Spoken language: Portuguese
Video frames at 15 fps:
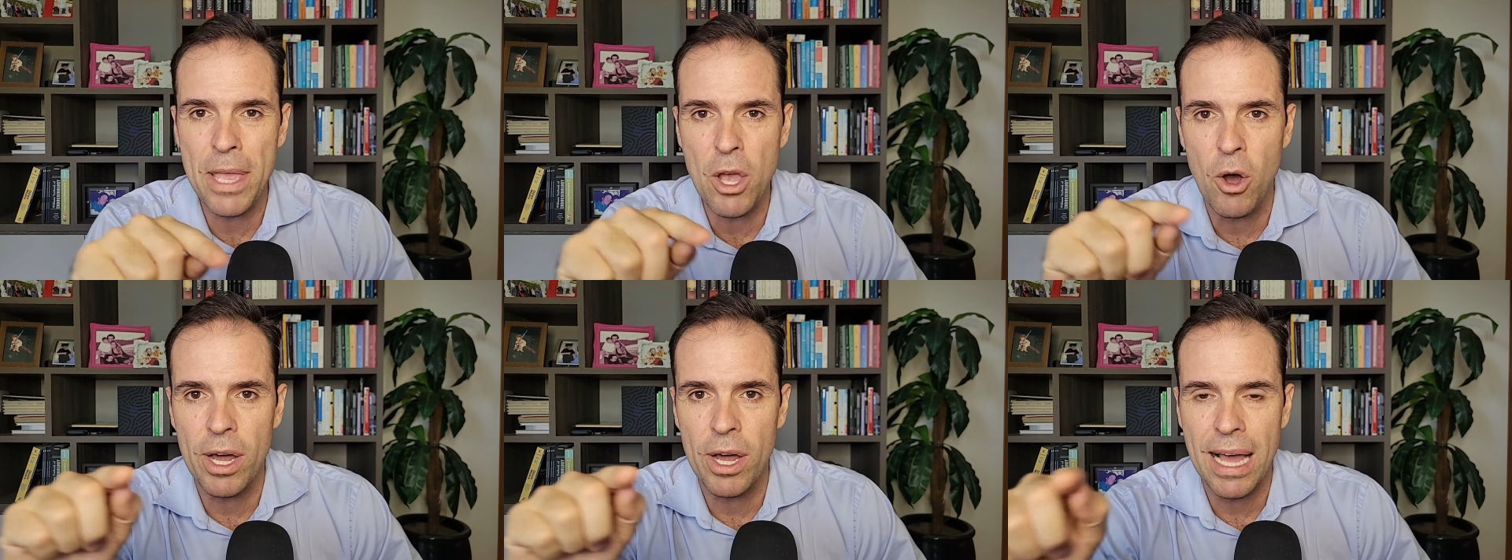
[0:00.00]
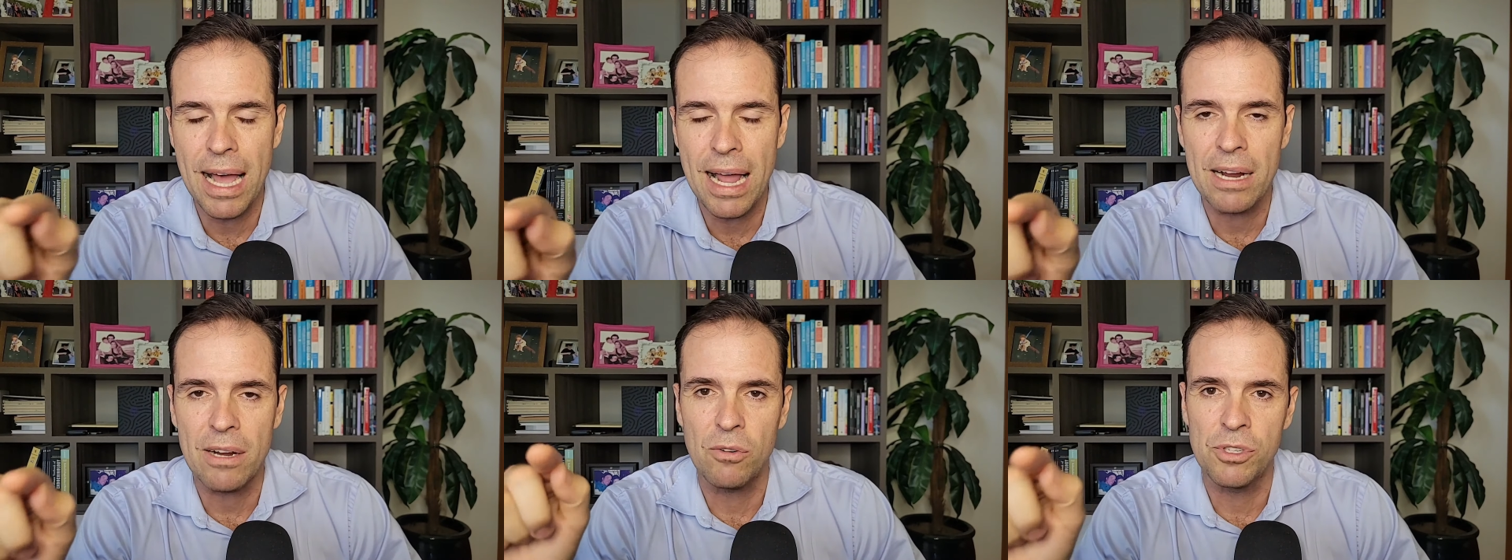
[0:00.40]

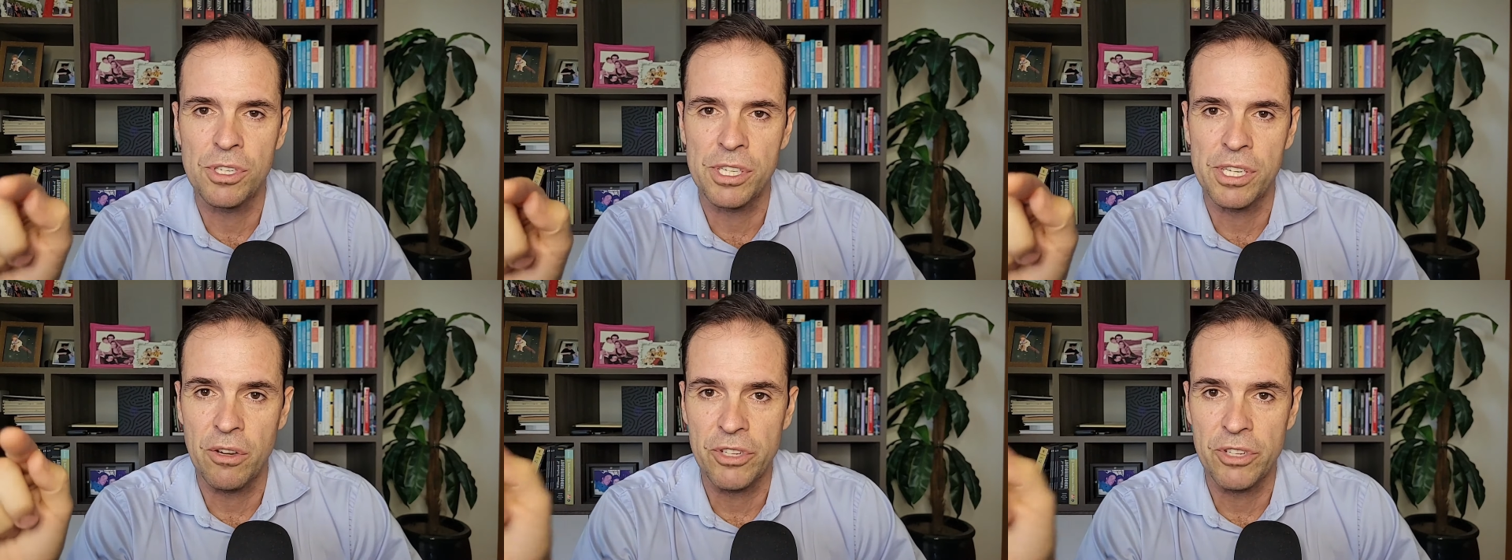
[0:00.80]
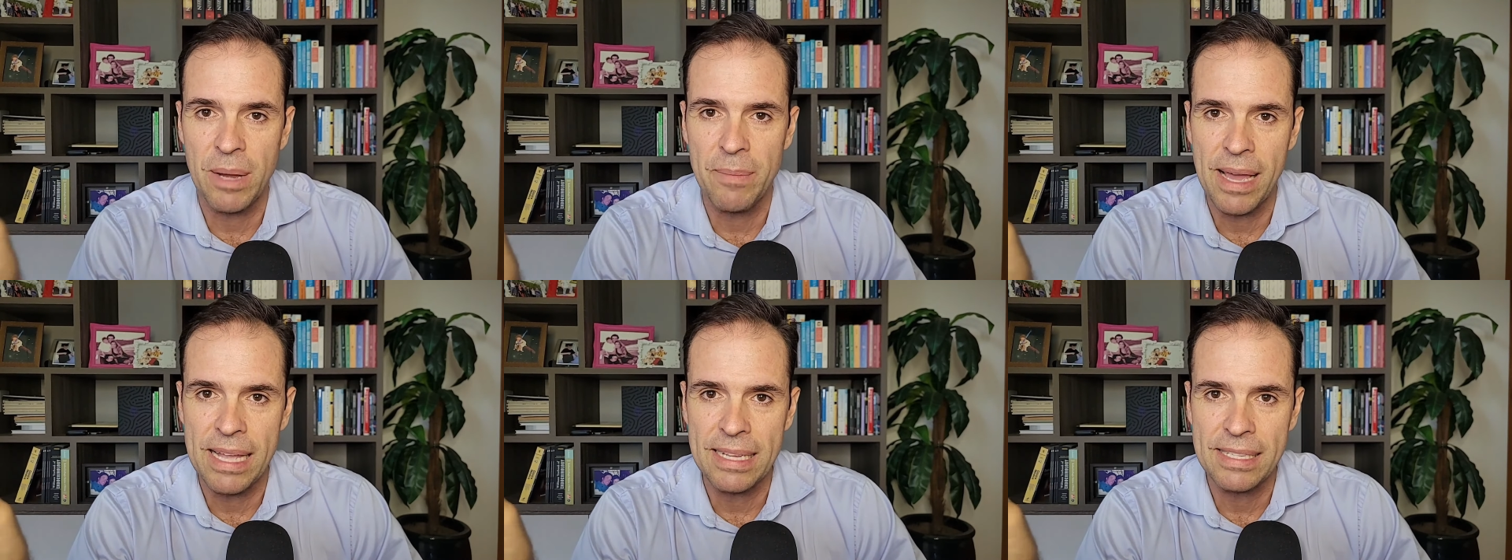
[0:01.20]
piorar o seu
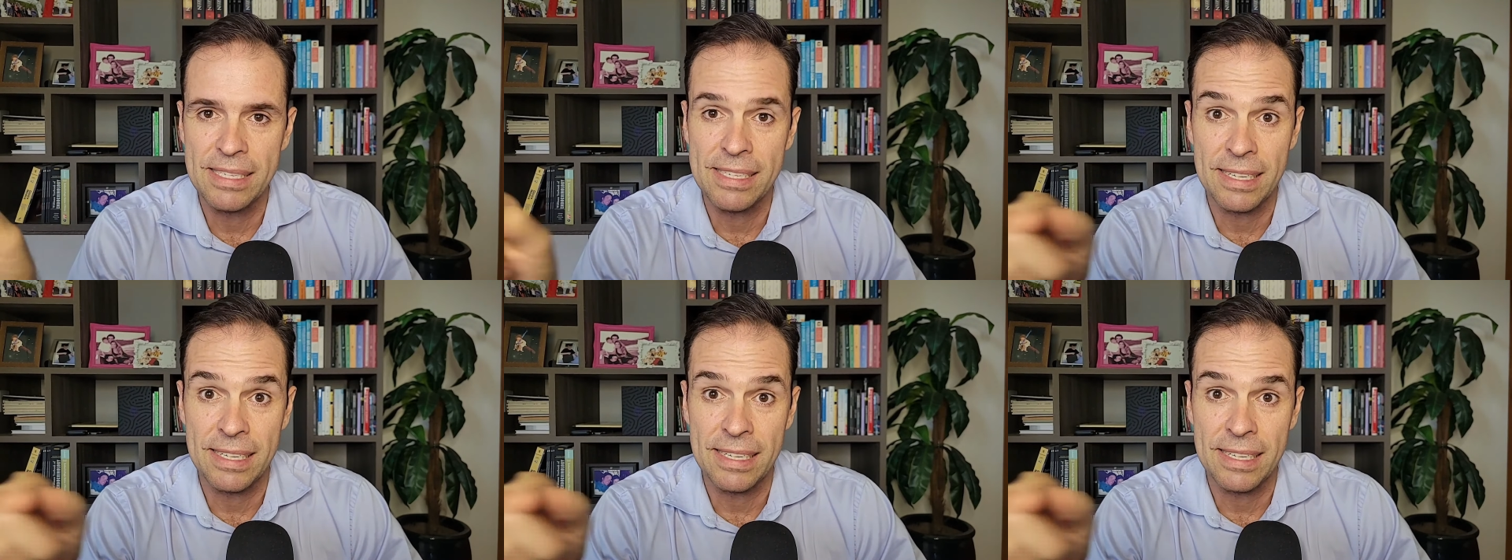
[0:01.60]
diabetes,